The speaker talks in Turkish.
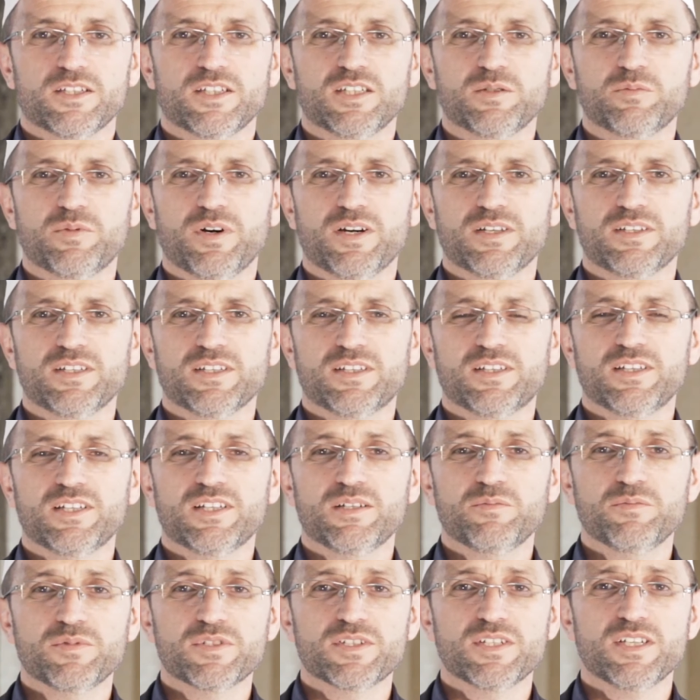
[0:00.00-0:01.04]

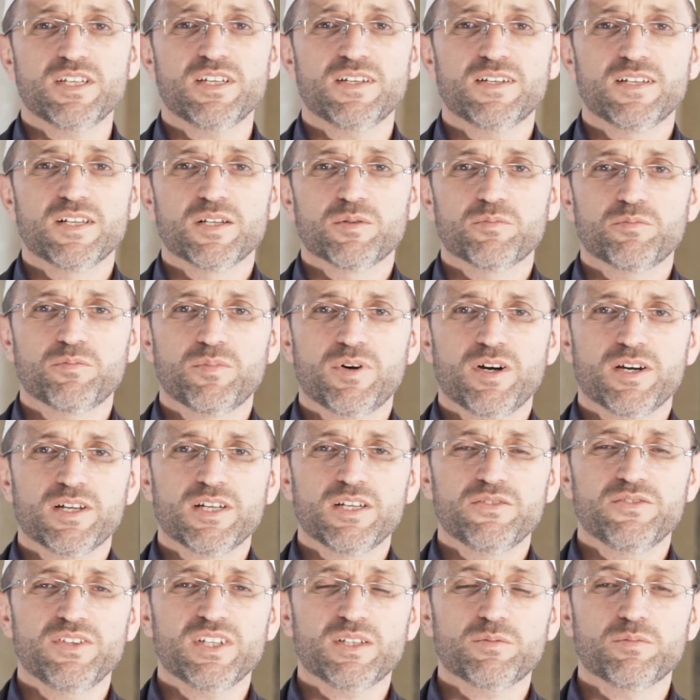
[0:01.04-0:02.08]
İbadetlerimizi
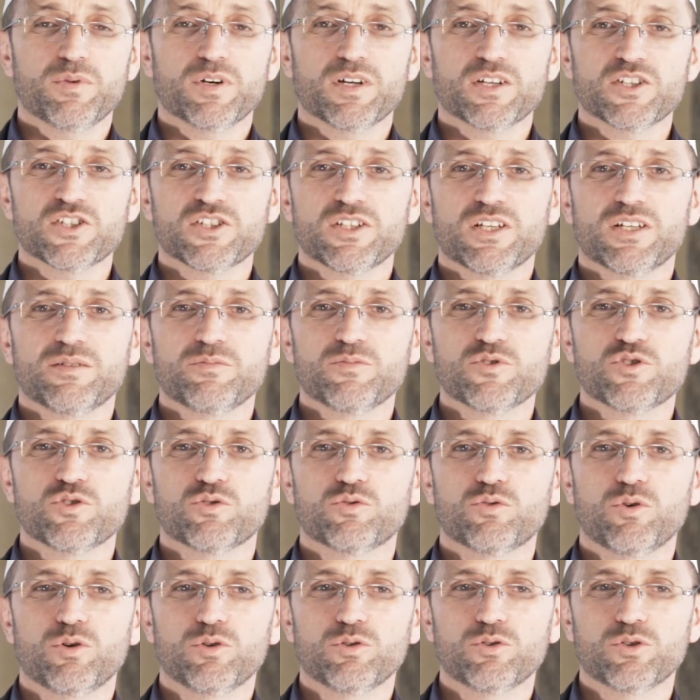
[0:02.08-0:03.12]
maneviyet
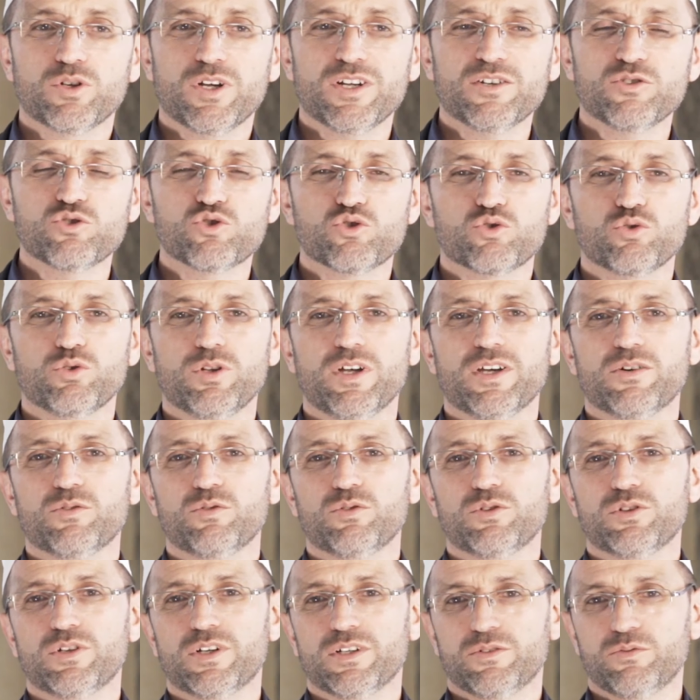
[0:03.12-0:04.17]
barajlarımızı dolduran sular
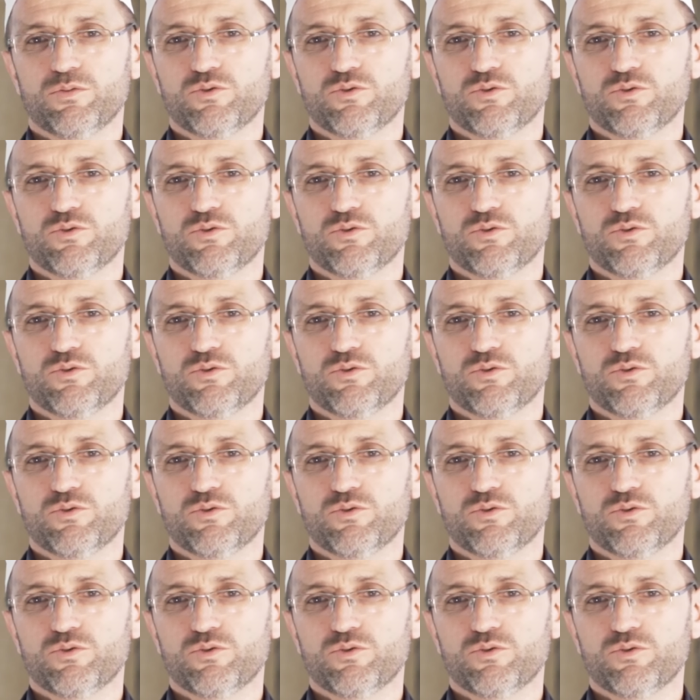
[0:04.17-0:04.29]
olarak